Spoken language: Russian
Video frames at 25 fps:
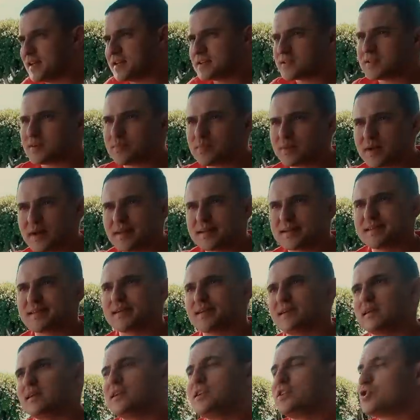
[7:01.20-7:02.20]
и собрать
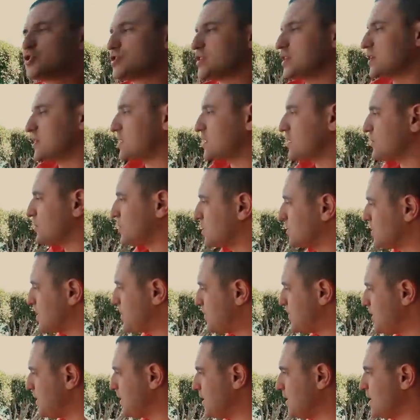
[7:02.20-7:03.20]
э, лично этот
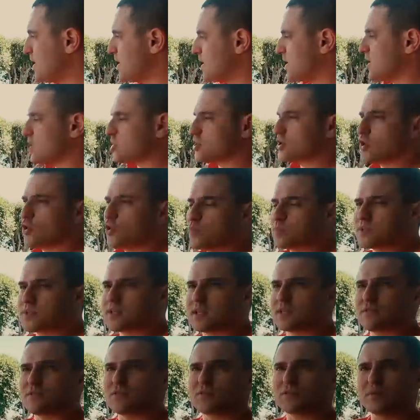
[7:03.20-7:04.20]
автомобиль. Каждая
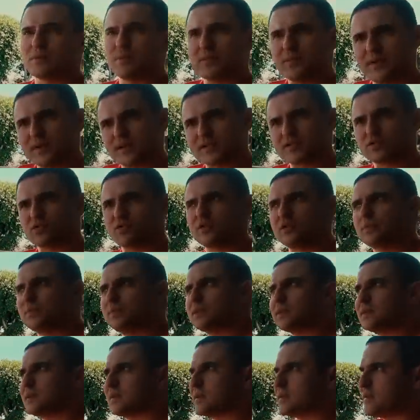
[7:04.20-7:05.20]
опция этого автомобиля стоит
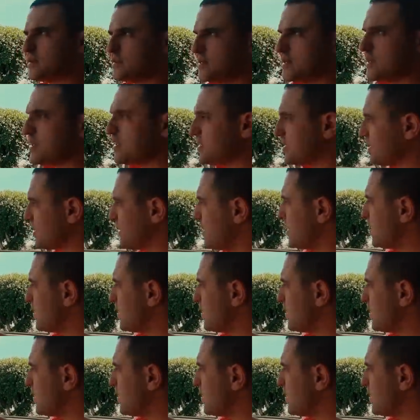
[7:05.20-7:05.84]
дополнительных денег.